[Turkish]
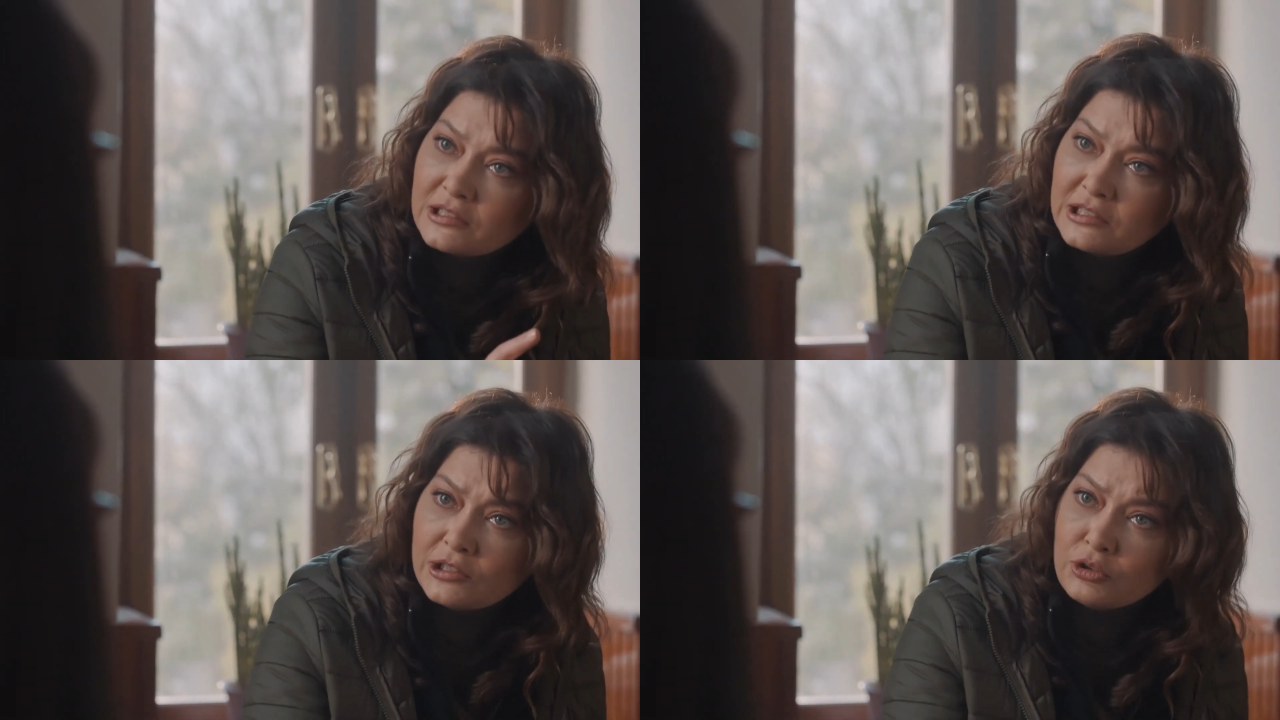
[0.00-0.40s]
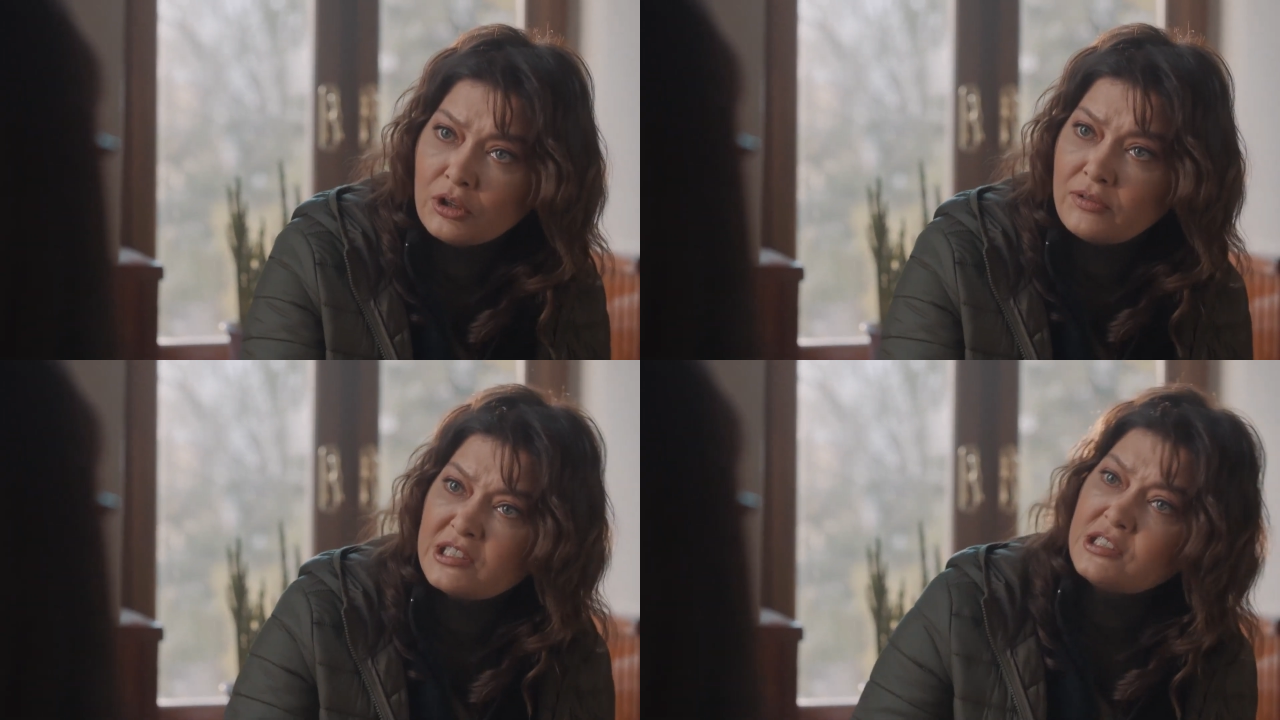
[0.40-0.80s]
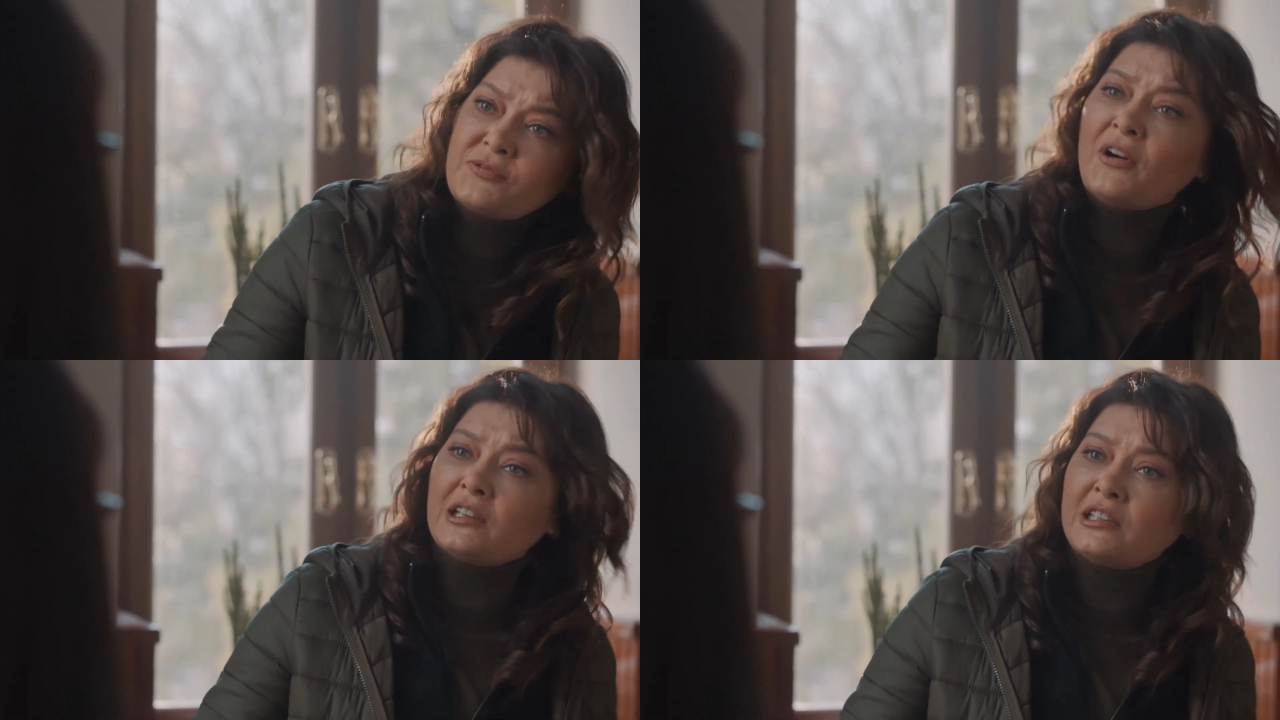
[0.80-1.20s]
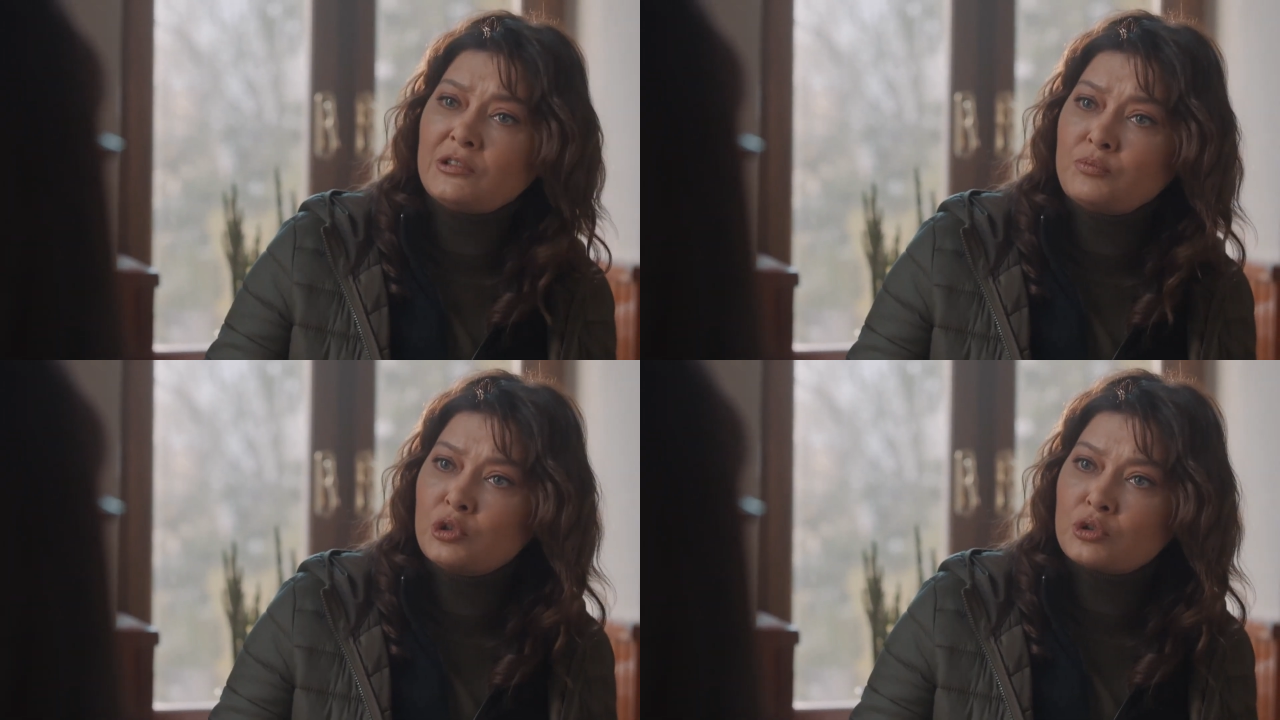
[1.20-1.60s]
giriyor ve siz fark
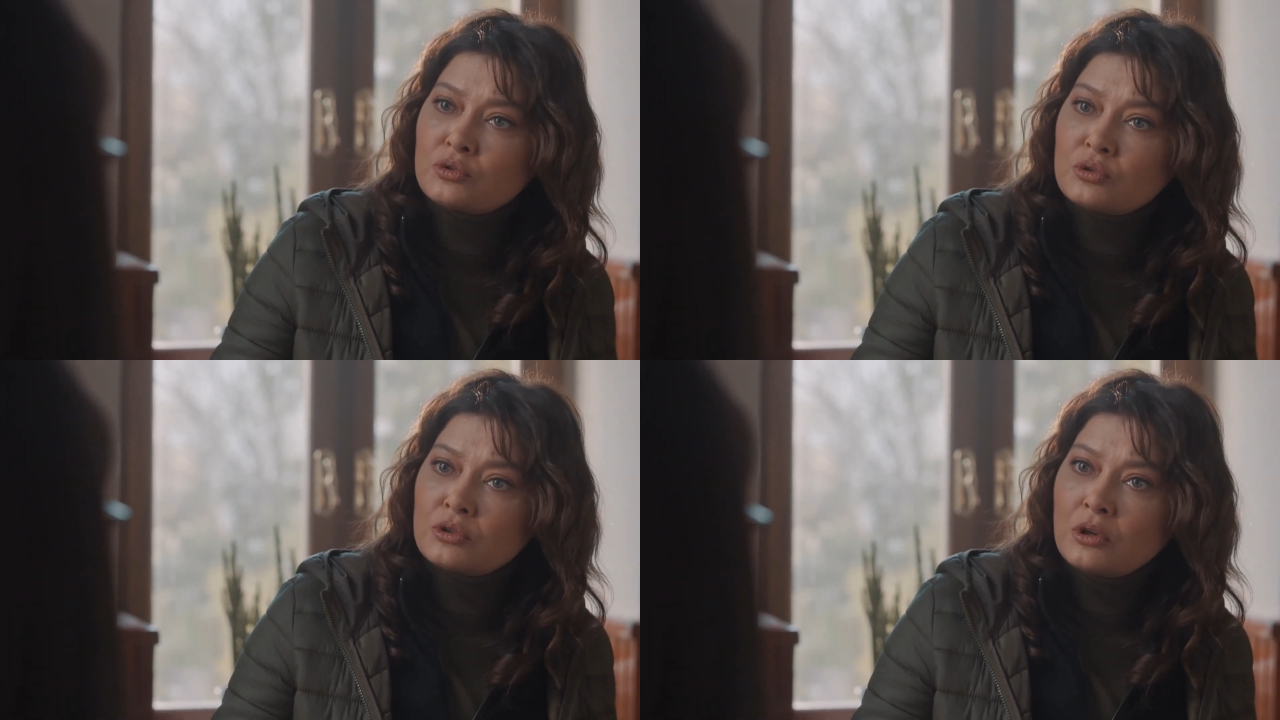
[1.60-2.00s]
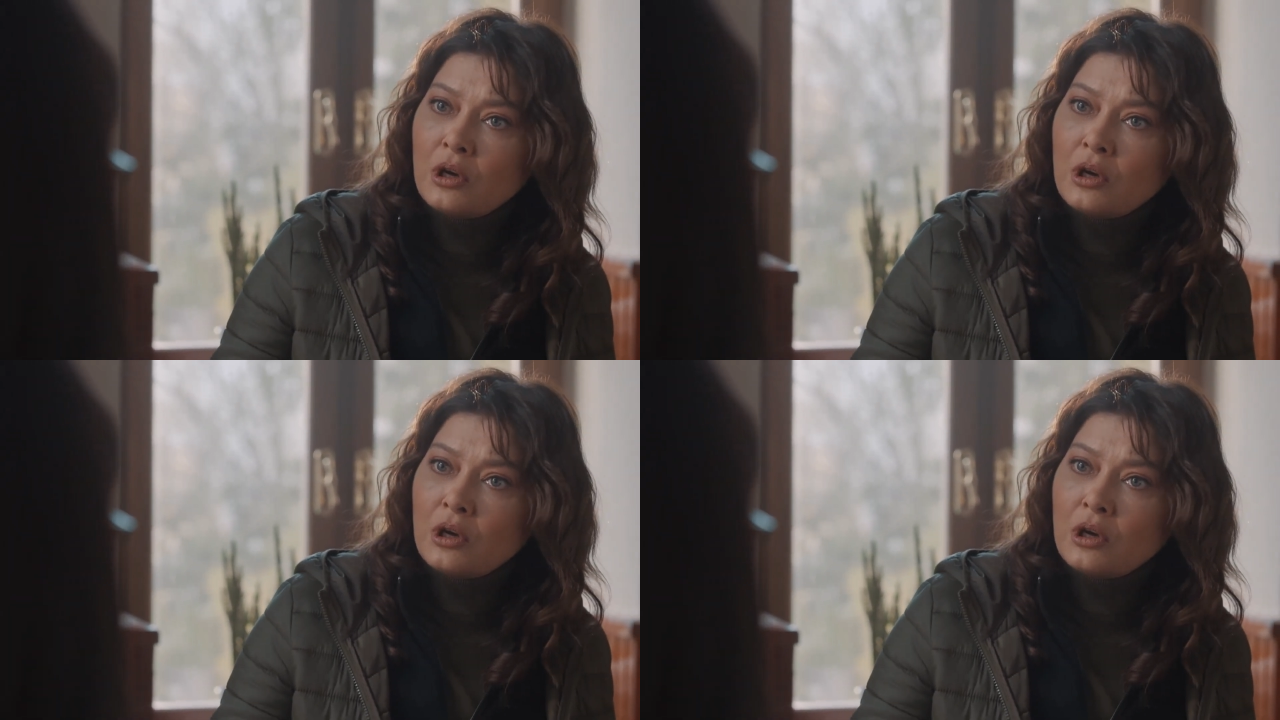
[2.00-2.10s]
etmiyorsunuz.